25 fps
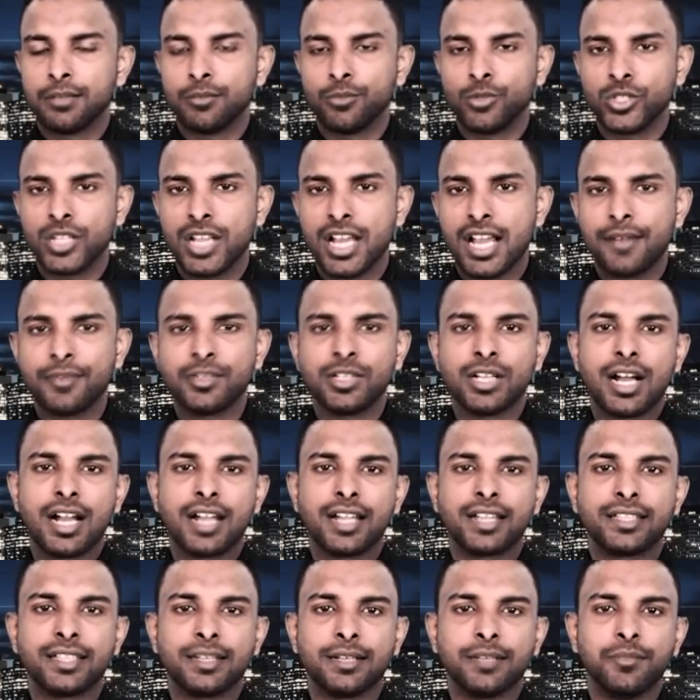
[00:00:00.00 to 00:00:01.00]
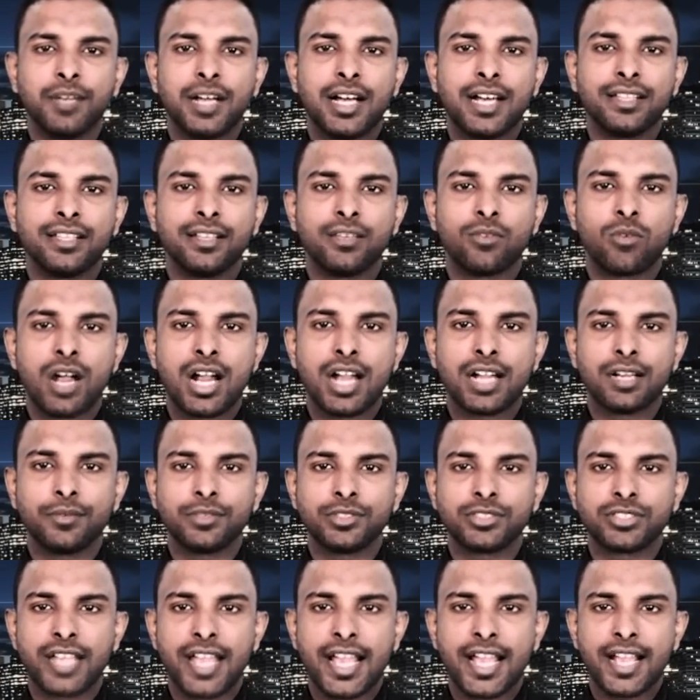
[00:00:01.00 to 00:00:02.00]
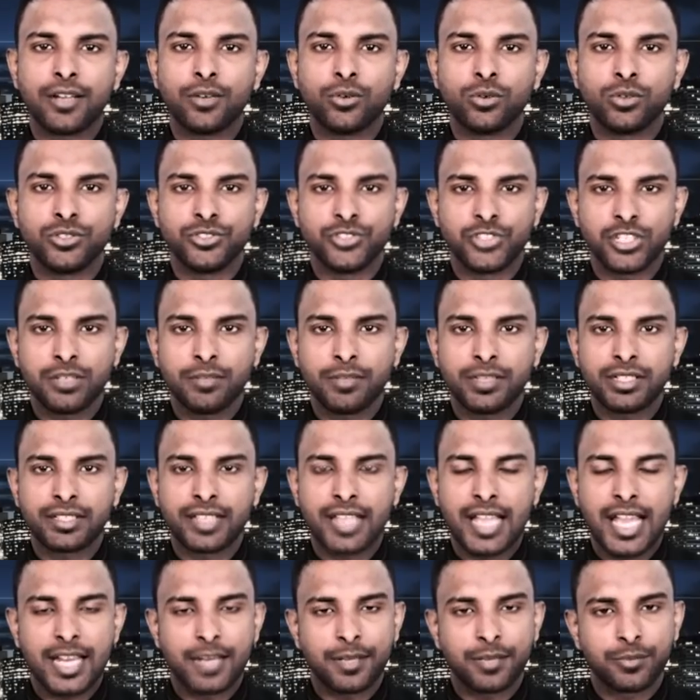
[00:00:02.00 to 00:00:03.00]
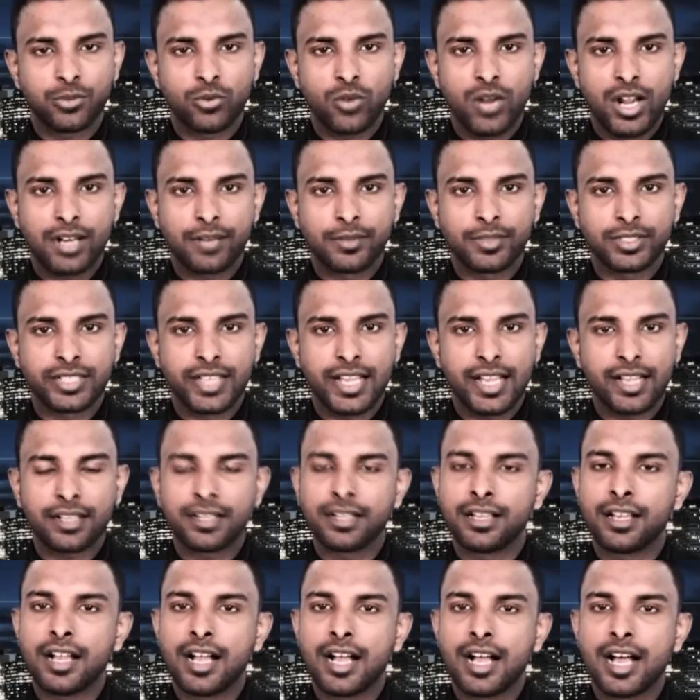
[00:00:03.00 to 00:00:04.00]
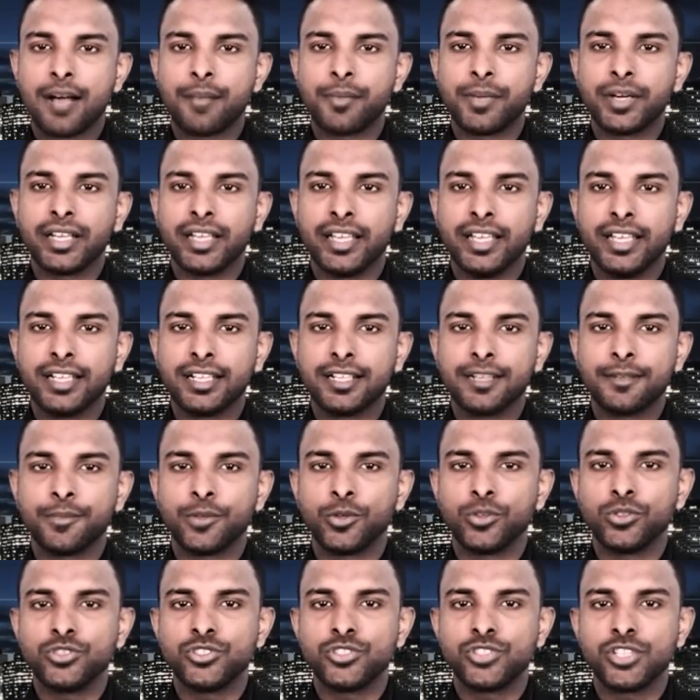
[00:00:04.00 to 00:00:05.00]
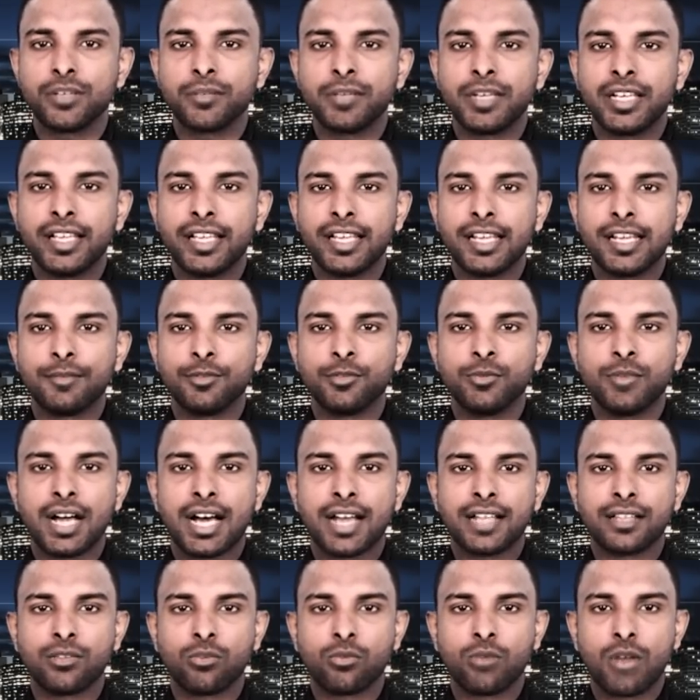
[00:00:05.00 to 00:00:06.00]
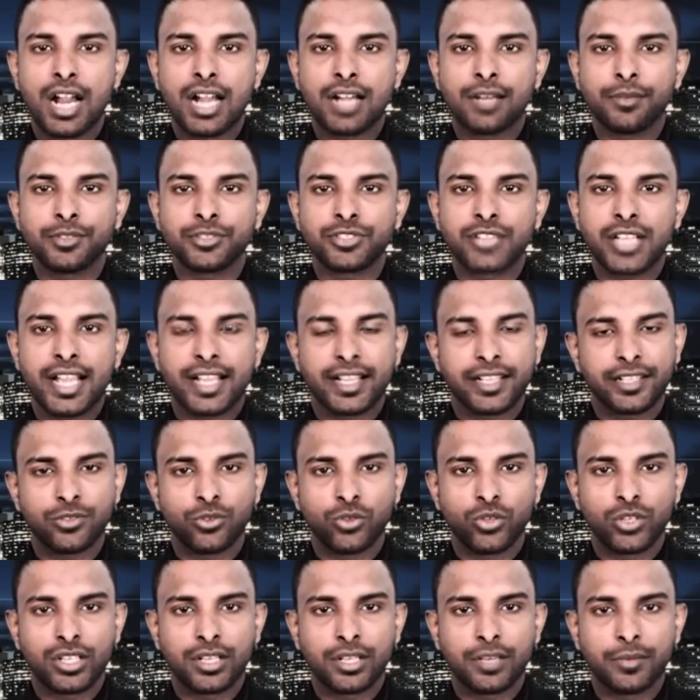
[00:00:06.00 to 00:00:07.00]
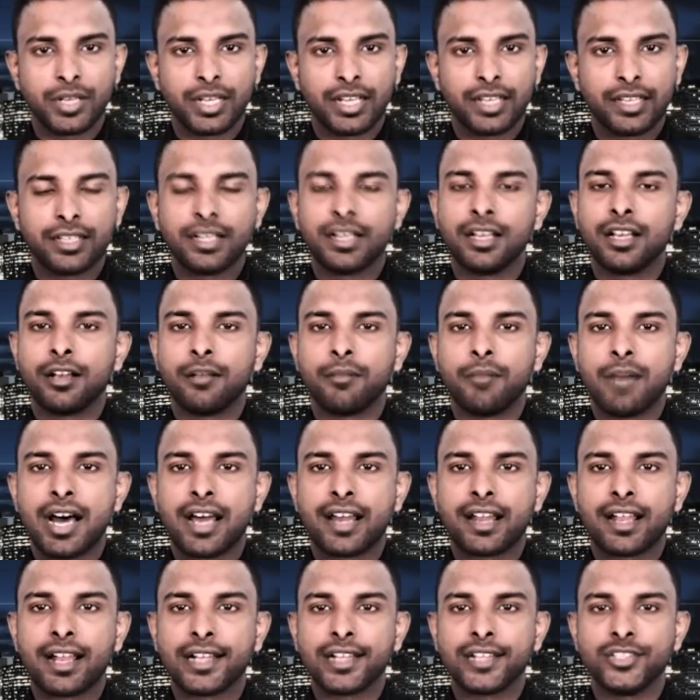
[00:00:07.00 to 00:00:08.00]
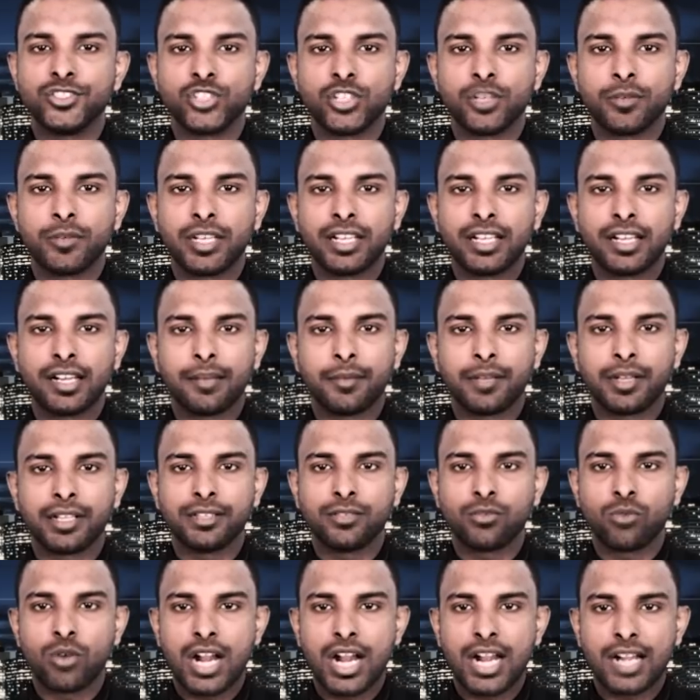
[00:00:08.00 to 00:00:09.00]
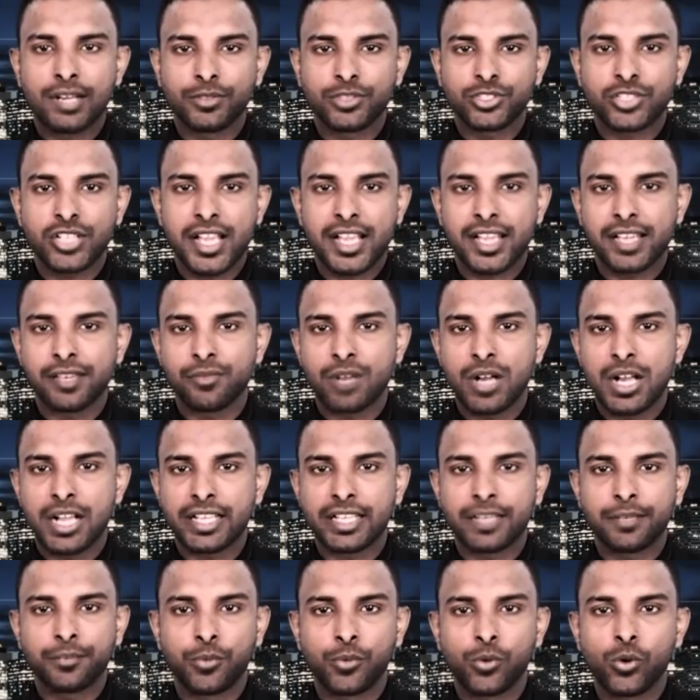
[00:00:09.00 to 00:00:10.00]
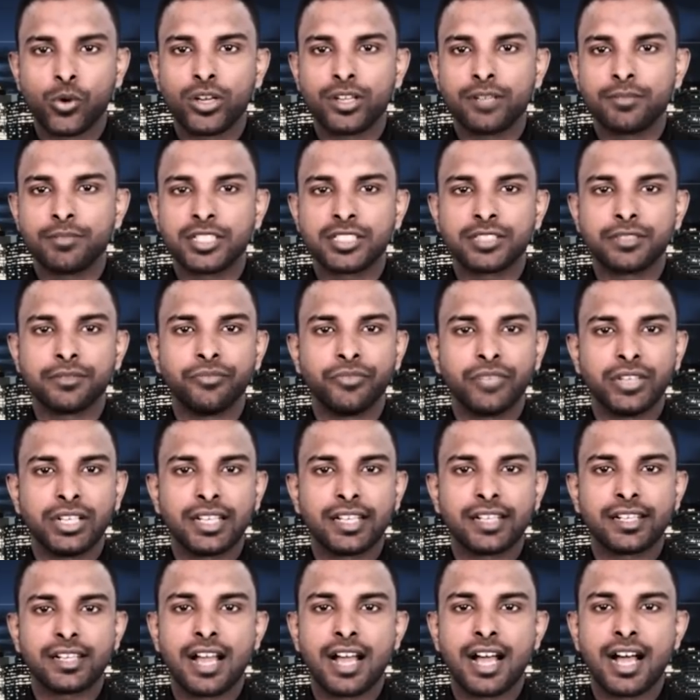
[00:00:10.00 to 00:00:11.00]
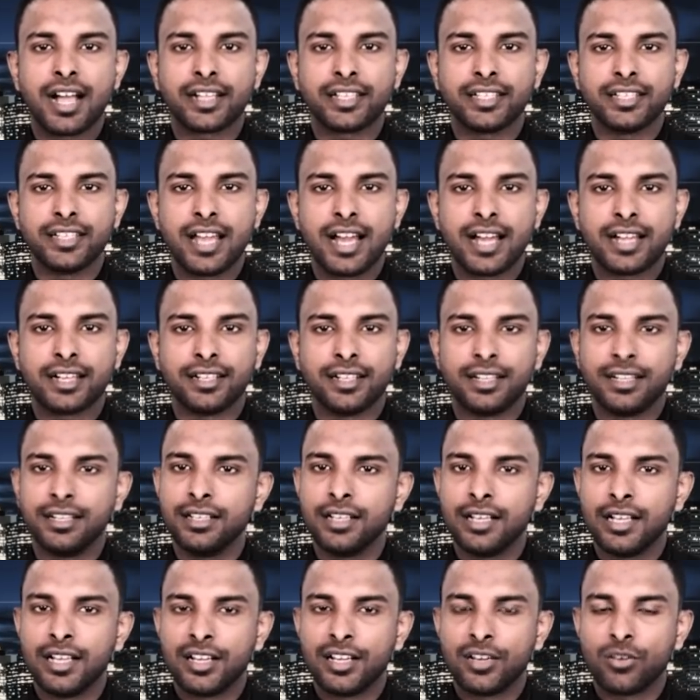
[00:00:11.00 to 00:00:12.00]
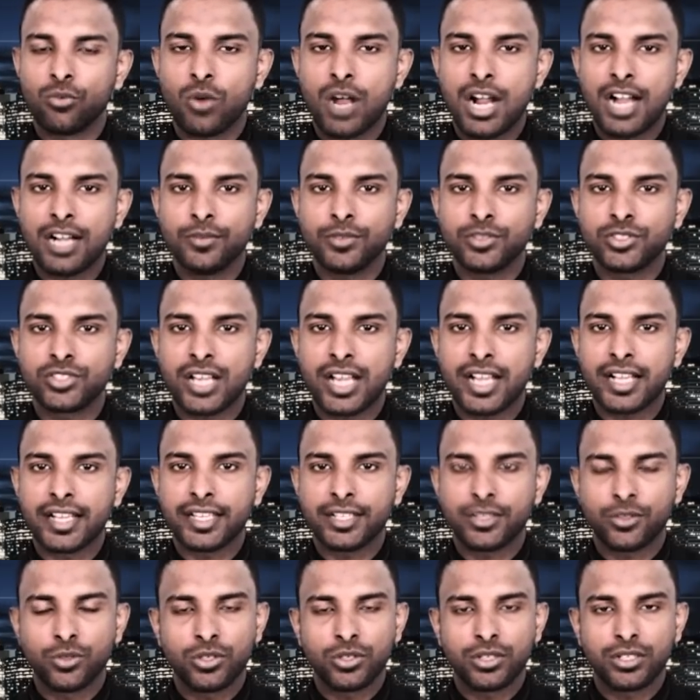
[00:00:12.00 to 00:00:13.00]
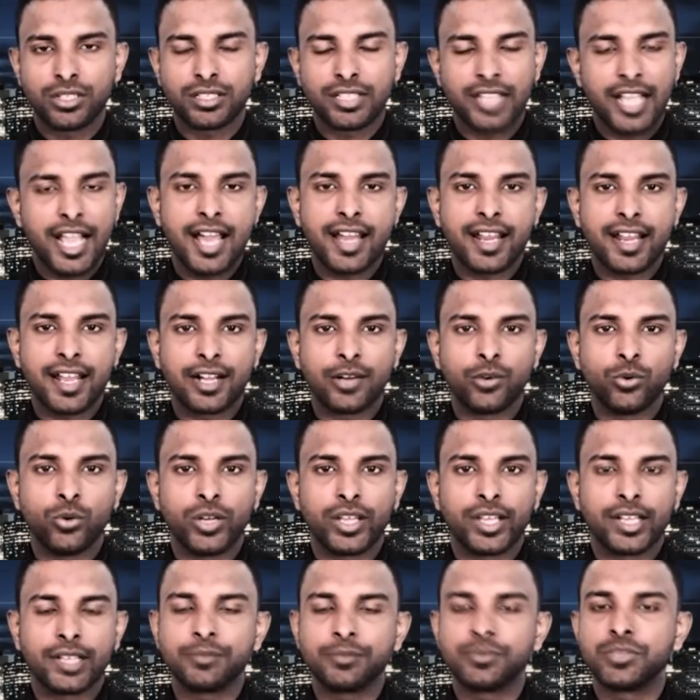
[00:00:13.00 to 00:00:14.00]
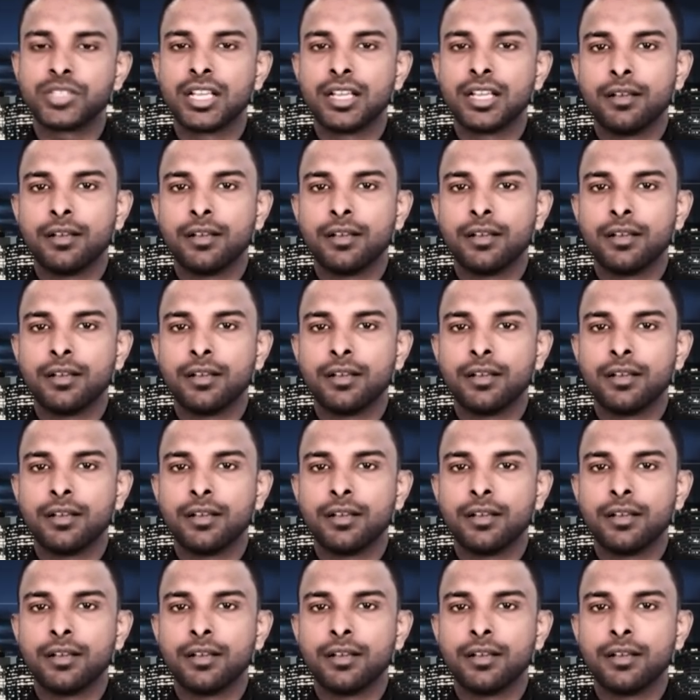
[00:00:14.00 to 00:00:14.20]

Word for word: முதலாவது அழுத்தம் அந்த ராணுவ டேங்க் ஒரு ஜெர்மன் தயாரிப்பு டேங்க் ராணுவ டேங்க் அப்படி இருக்கும்போது ஜெர்மனி இன்னமும் அந்த ராணுவ டேங்கை கொடுக்கவில்லை மாறாக ஜெர்மனியிடமிருந்து ராணுவ டேங்கை வாங்கிய போலண்ட் மற்றும் பின்லாந்து ஆகிய நாடுகள் ராணுவ டேங்கை கொடுக்க தயாராக உள்ளன